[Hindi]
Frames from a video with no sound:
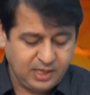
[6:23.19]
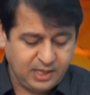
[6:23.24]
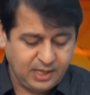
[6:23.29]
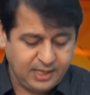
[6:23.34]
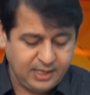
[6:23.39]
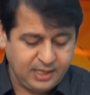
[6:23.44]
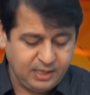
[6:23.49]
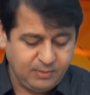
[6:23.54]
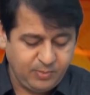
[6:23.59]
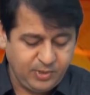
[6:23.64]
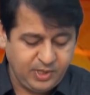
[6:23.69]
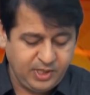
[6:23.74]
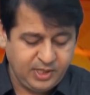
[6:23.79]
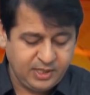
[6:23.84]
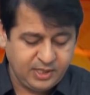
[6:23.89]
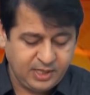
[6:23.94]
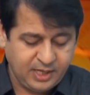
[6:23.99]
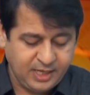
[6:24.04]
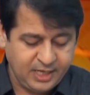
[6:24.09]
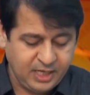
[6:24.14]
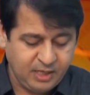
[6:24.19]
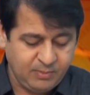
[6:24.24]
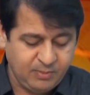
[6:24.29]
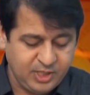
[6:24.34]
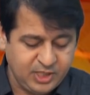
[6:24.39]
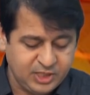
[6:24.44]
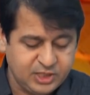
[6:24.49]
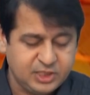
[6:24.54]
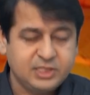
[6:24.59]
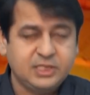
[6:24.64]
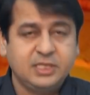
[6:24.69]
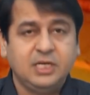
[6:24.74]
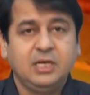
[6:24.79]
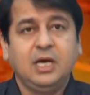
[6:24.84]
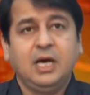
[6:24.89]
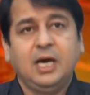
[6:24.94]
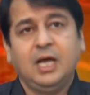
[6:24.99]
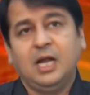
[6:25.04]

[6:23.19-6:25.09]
आई रिपीट आई एम स्टिल